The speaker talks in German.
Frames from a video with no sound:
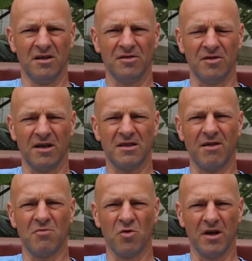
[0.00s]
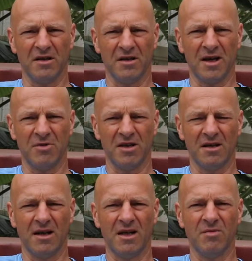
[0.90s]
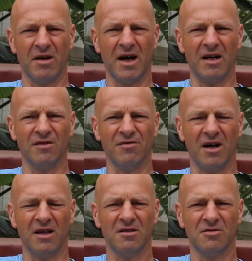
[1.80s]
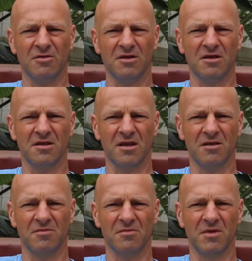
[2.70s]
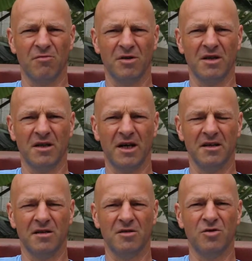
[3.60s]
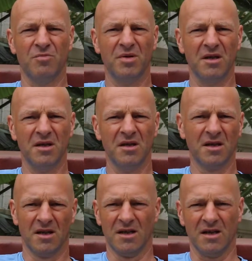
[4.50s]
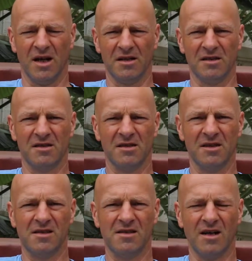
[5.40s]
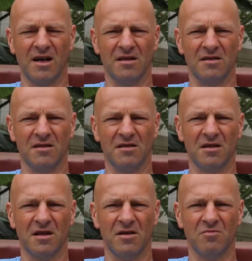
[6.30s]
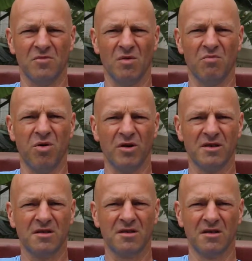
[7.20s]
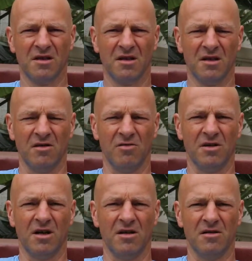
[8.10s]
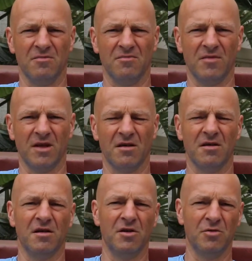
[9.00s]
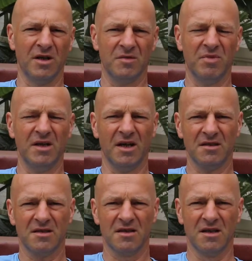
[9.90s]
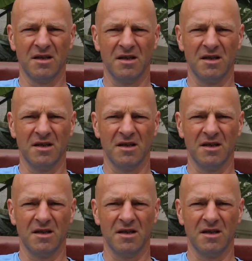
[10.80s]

So nach zwei Monaten habe ich dann endlich mal nachgefragt und ähm, mir wurde dann eine Kopie eines nichtssagenden ähm, Post- oder ähm, USPS